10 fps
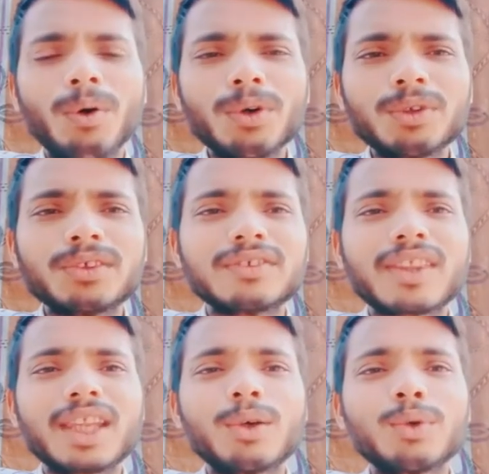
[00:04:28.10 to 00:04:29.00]
और
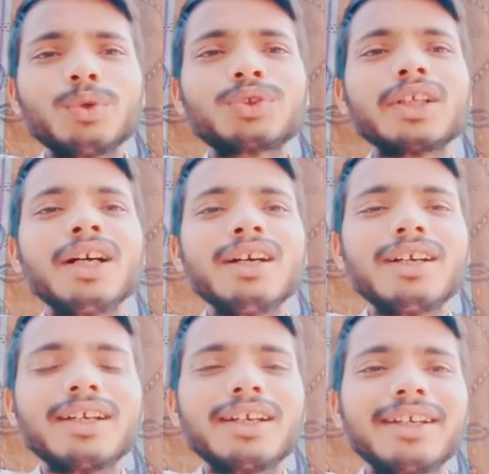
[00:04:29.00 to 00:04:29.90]
उसका
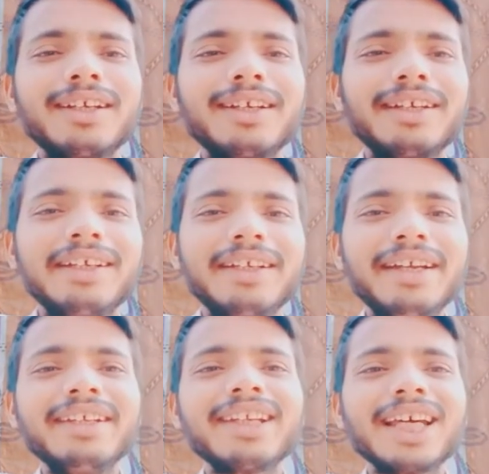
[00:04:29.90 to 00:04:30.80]

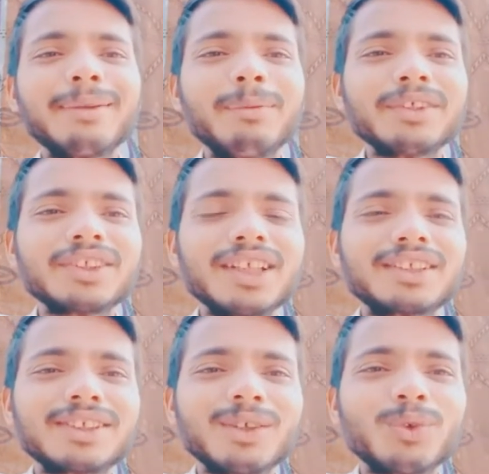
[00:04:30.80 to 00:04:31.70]
इंडियन आर्मी में
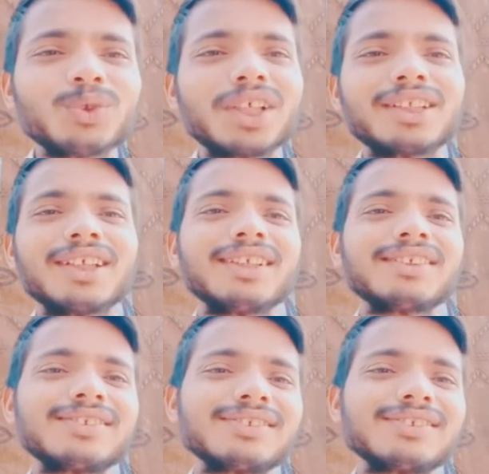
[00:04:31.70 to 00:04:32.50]
सिलेक्शन हो जाता है